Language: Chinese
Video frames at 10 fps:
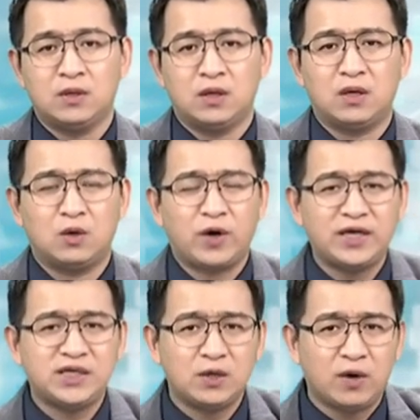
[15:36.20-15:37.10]
哦，快
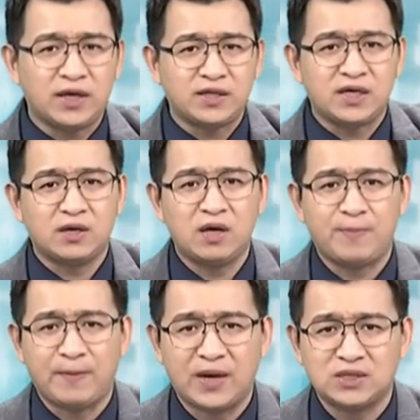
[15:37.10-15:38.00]
一千块跌到一
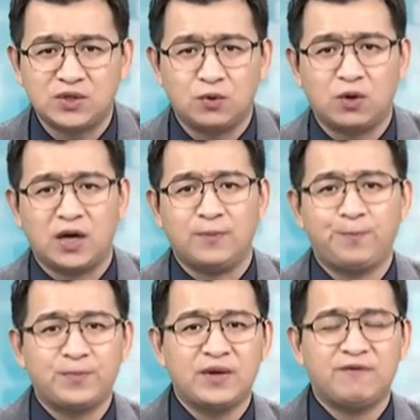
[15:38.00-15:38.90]
百八十六块，
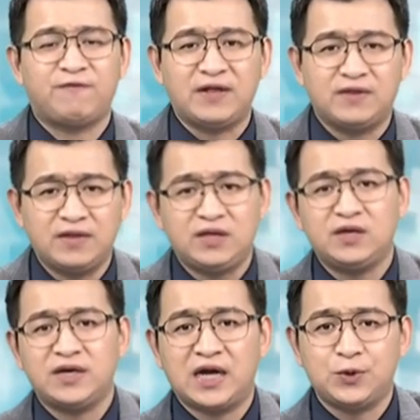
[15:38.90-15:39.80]
反弹第一
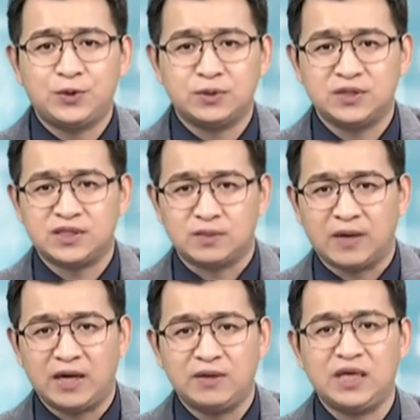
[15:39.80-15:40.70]
个压力区就是四
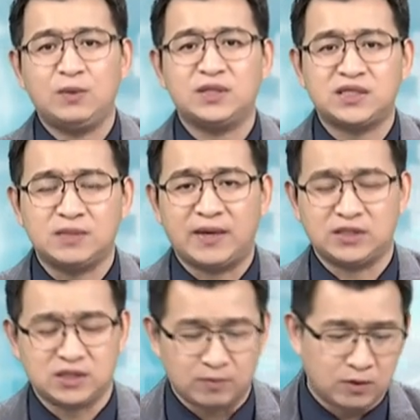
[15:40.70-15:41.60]
百。因为四百
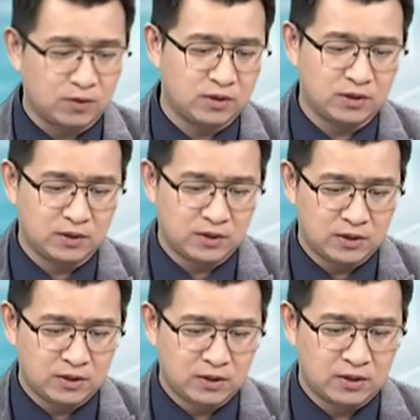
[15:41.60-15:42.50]
是什么？
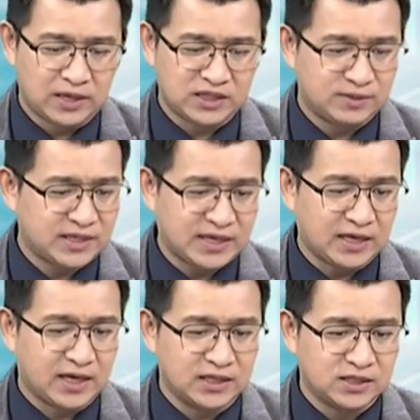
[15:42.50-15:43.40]
来这边再带
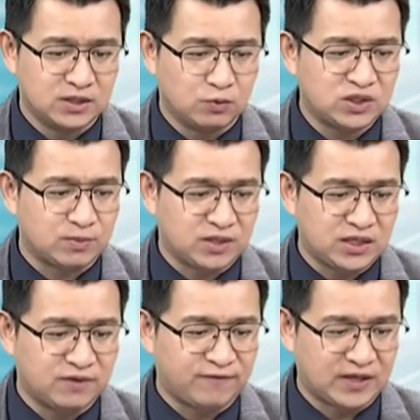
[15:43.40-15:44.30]
你看一次，为什么第一
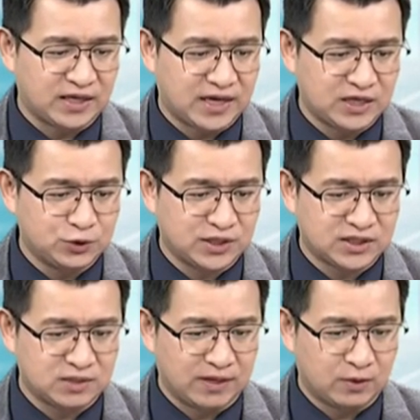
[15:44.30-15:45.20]
个反弹压力区在
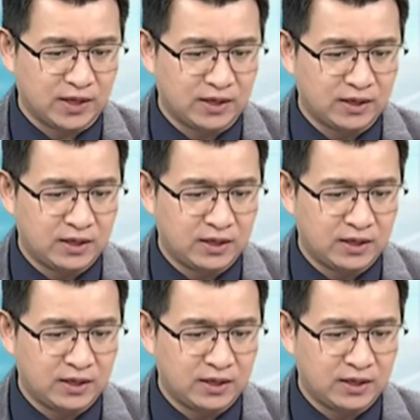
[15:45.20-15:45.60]
四百块？